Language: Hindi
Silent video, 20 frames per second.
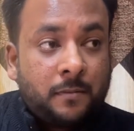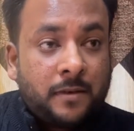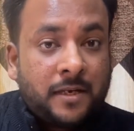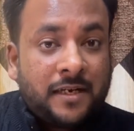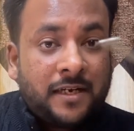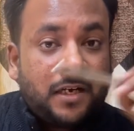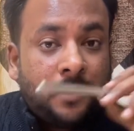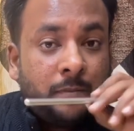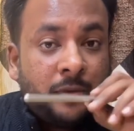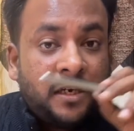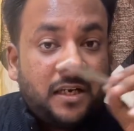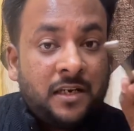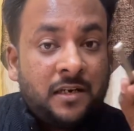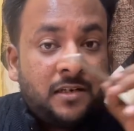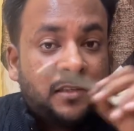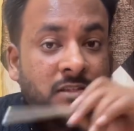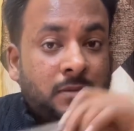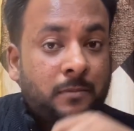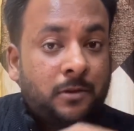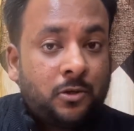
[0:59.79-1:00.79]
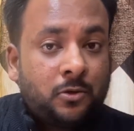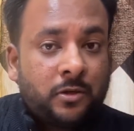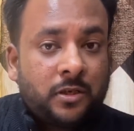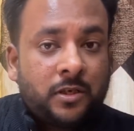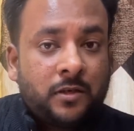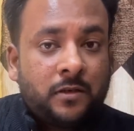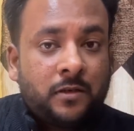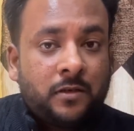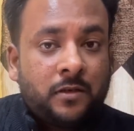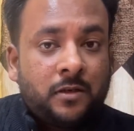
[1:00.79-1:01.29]
मार्केट में डीलर से मिलोगे
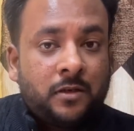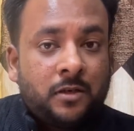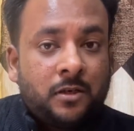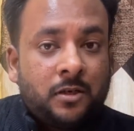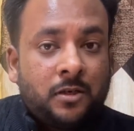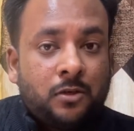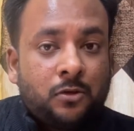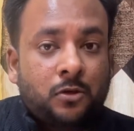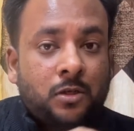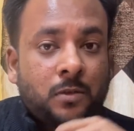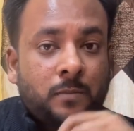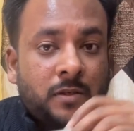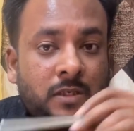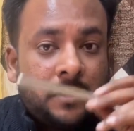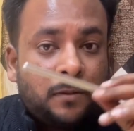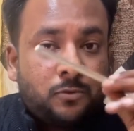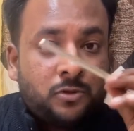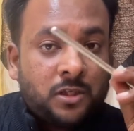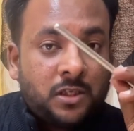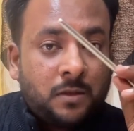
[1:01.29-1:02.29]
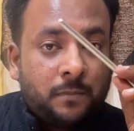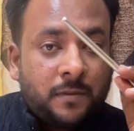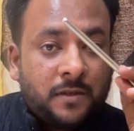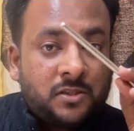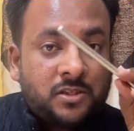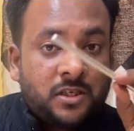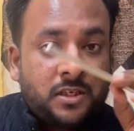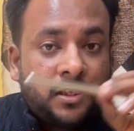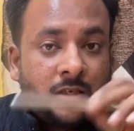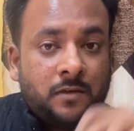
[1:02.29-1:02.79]
कहोगे भैया मुझे ये पेन
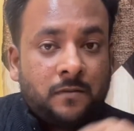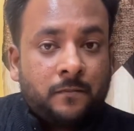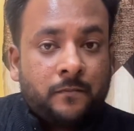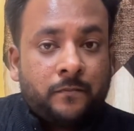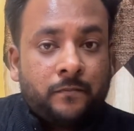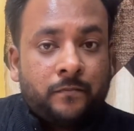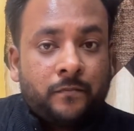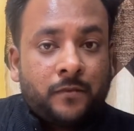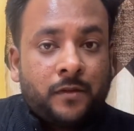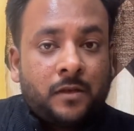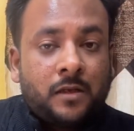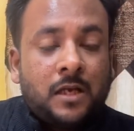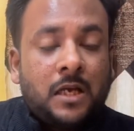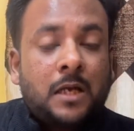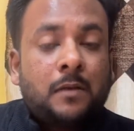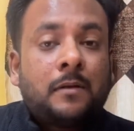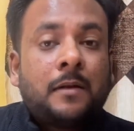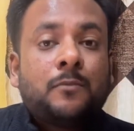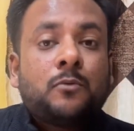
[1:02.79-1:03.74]
चाहिए अब आप